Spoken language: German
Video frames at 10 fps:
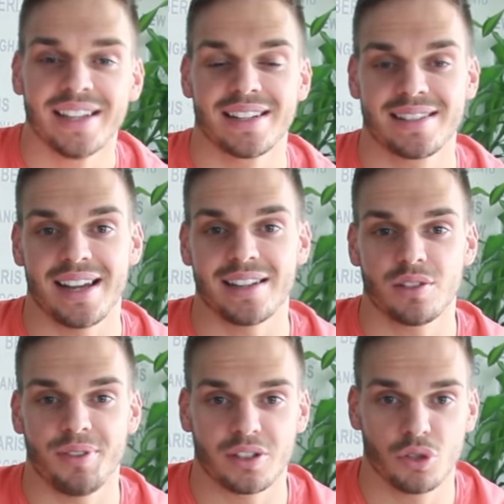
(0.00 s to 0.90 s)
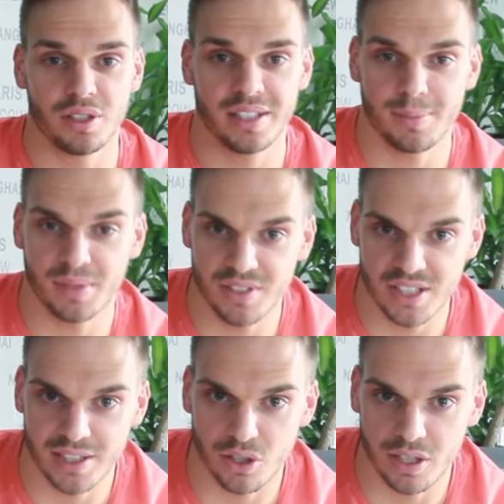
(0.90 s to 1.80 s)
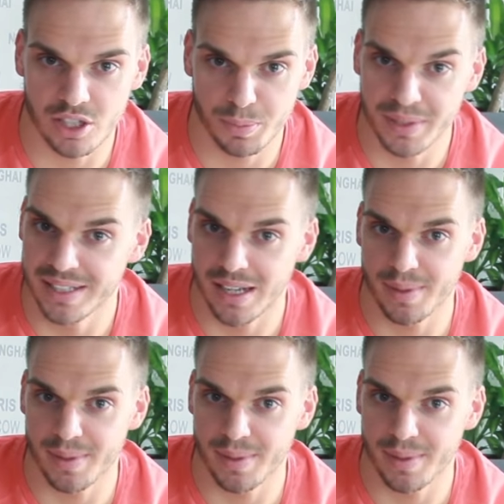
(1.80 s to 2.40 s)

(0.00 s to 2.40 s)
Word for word: Das sind alles so Faktoren, die eben eine wichtige Rolle spielen.